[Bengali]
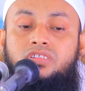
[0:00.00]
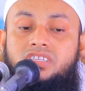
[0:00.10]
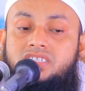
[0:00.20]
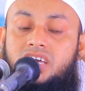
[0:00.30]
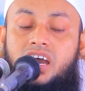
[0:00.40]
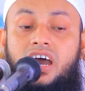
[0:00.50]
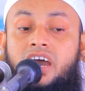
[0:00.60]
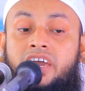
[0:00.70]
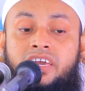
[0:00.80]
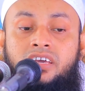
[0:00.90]
বলতেছে
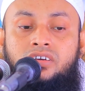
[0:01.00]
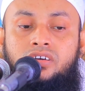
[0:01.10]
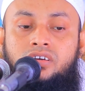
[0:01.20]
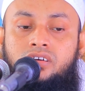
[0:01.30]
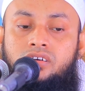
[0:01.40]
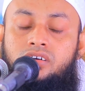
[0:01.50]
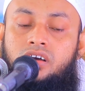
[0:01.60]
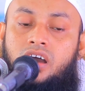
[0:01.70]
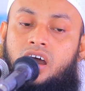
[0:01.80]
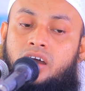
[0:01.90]
হাই
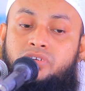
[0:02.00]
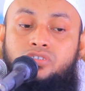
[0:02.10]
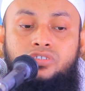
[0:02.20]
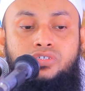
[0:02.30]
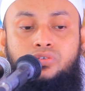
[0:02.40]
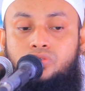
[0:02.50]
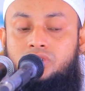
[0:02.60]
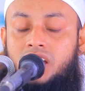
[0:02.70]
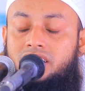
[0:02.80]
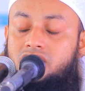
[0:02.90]
আমি যদি ছোট
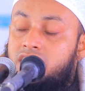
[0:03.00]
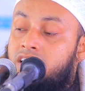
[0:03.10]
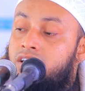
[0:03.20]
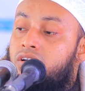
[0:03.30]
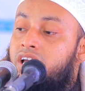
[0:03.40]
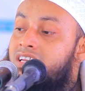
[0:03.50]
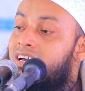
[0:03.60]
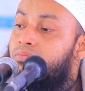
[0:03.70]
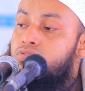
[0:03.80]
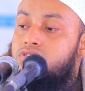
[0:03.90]
থাকতে এটা
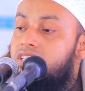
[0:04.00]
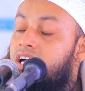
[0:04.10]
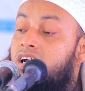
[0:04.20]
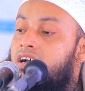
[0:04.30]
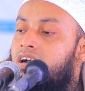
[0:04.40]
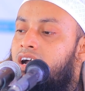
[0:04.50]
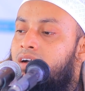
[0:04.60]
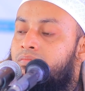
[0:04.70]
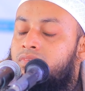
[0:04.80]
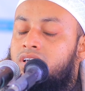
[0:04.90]
বুঝতাম
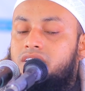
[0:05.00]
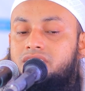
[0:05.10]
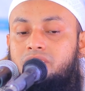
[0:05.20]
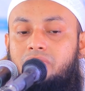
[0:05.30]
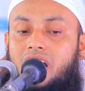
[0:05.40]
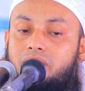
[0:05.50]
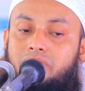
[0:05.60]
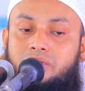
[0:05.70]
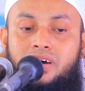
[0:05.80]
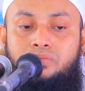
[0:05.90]
যে মা
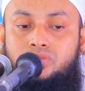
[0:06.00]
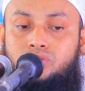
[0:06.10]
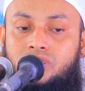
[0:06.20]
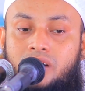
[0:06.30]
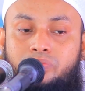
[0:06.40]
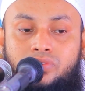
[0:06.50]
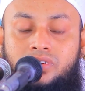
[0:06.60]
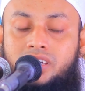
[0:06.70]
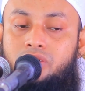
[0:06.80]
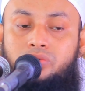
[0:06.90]
বাবার মতন আপন
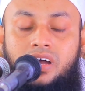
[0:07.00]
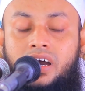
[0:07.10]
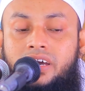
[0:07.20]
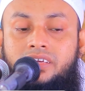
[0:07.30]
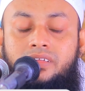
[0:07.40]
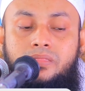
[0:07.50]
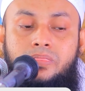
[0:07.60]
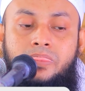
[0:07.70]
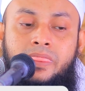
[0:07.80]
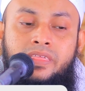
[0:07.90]
কেহ নাই
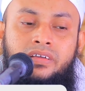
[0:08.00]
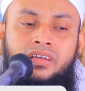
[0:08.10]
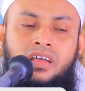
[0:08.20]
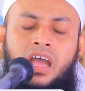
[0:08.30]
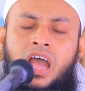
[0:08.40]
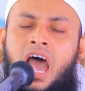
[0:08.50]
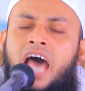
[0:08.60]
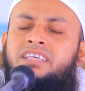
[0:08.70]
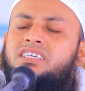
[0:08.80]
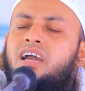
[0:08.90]

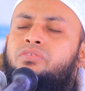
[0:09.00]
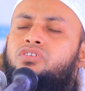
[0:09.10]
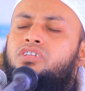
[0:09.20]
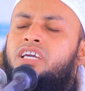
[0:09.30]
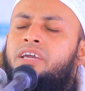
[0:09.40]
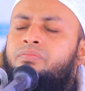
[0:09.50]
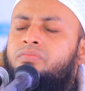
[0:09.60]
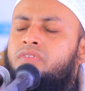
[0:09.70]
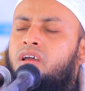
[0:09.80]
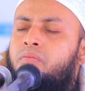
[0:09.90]
আজকে আমি যদি
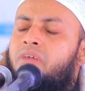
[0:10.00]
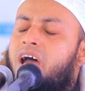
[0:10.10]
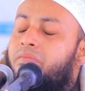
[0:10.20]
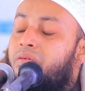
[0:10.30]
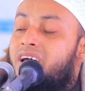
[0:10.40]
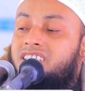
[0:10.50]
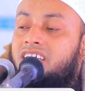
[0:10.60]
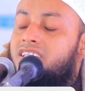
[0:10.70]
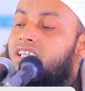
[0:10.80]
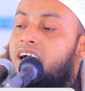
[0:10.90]
মা বাবার
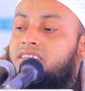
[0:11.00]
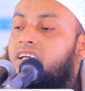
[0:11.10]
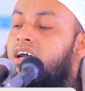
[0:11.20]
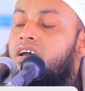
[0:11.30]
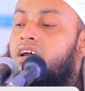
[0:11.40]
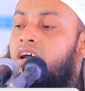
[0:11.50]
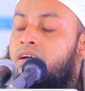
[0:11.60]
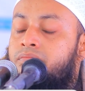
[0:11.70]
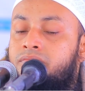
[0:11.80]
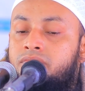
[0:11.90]
সাথে
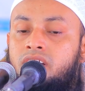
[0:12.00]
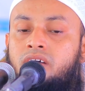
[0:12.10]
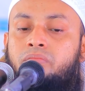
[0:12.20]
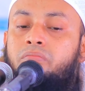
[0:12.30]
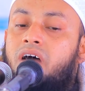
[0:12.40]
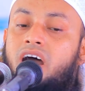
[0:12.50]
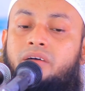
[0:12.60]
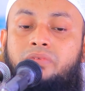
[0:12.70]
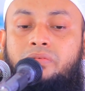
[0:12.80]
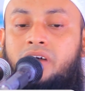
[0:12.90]
থাকতাম মা
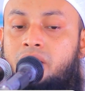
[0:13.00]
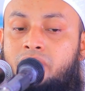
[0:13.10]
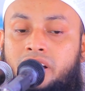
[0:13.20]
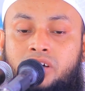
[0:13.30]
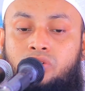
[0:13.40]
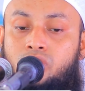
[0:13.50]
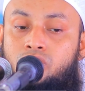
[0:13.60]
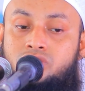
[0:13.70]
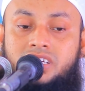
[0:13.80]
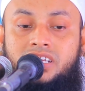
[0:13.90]
বাবা আমাকে
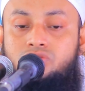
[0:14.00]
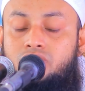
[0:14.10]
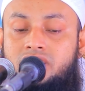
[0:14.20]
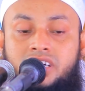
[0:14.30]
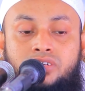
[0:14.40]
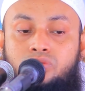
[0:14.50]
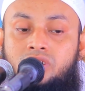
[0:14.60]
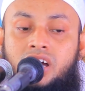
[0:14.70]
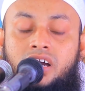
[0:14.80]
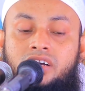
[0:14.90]
কখনো সেরে চলে যাইতো
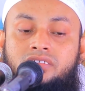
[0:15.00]
না